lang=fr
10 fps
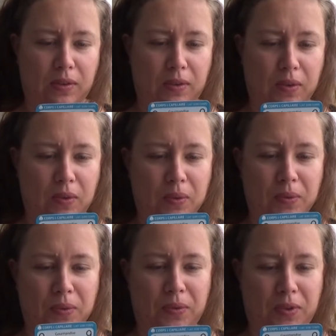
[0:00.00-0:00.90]
Que
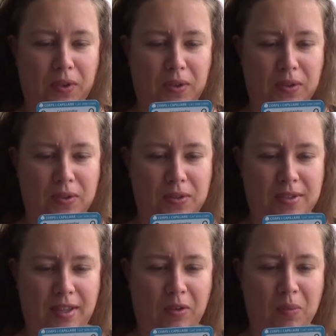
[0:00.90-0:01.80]
donc euh,
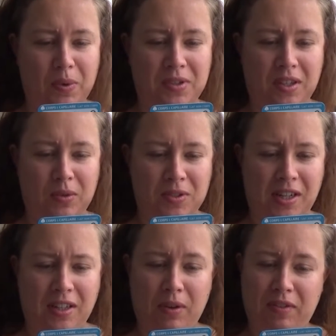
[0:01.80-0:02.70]
c'est composé de
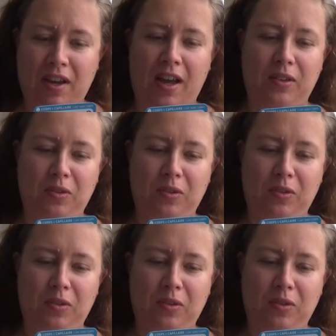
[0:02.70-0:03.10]
gel d'aloe vera,